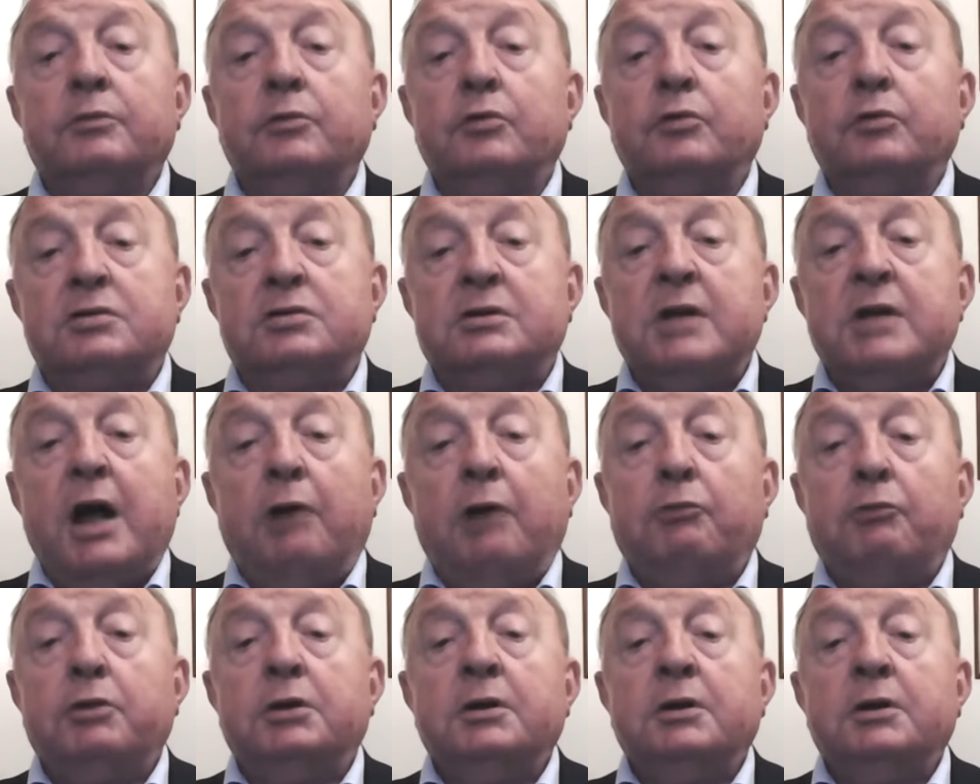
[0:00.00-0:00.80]

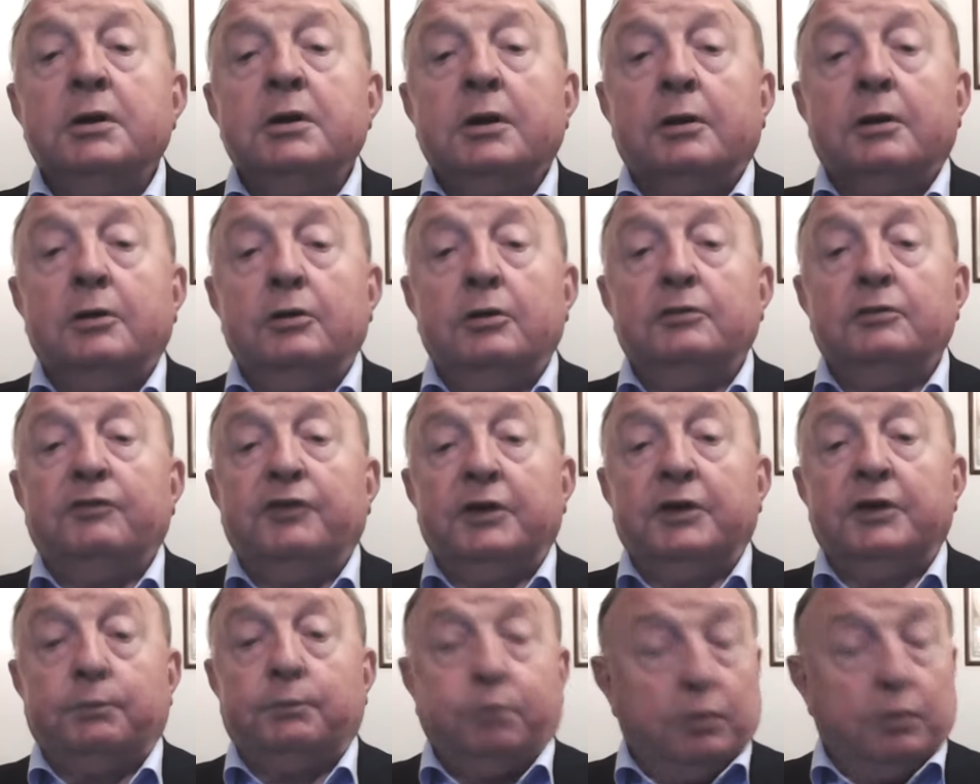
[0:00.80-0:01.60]
uznały
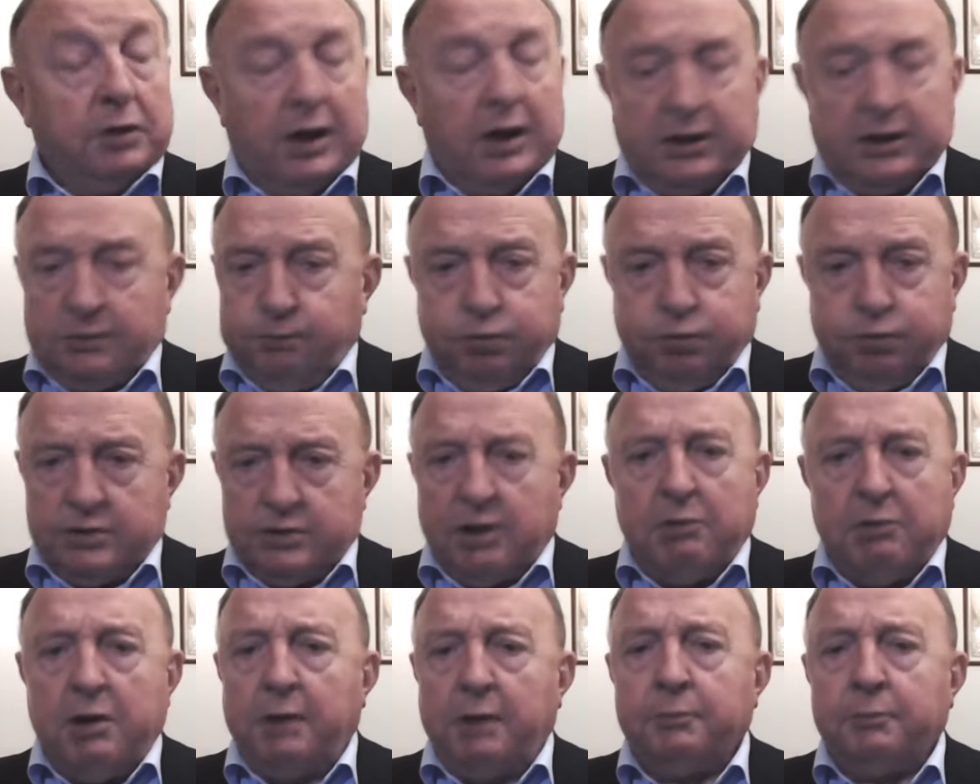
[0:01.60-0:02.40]
konfed ponad
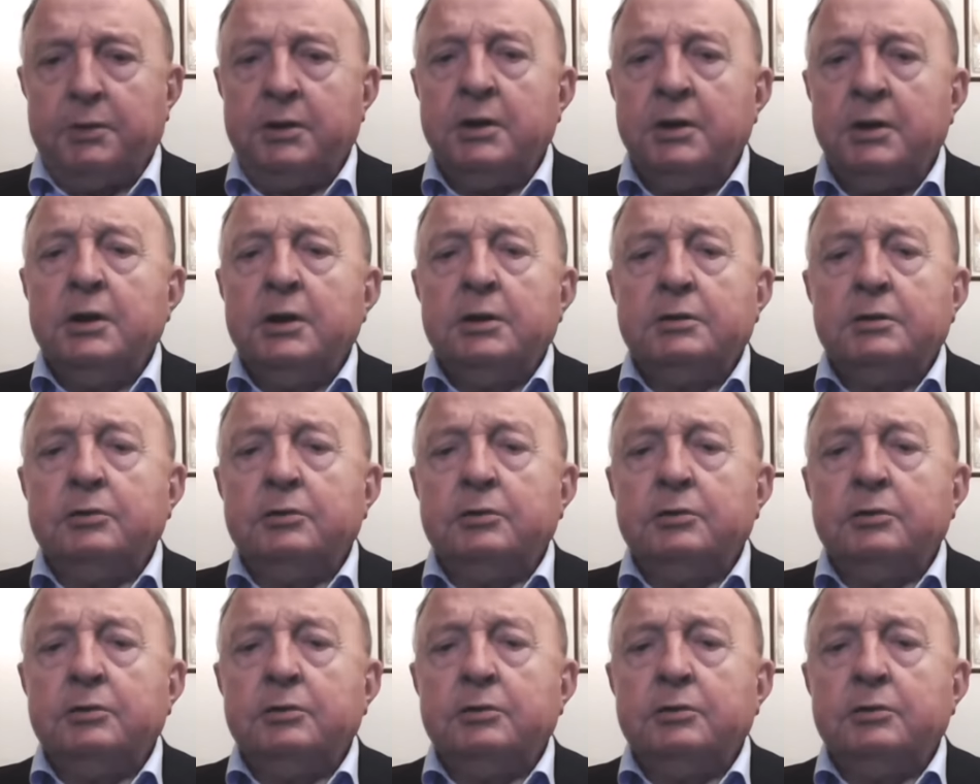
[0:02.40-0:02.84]
podziałami,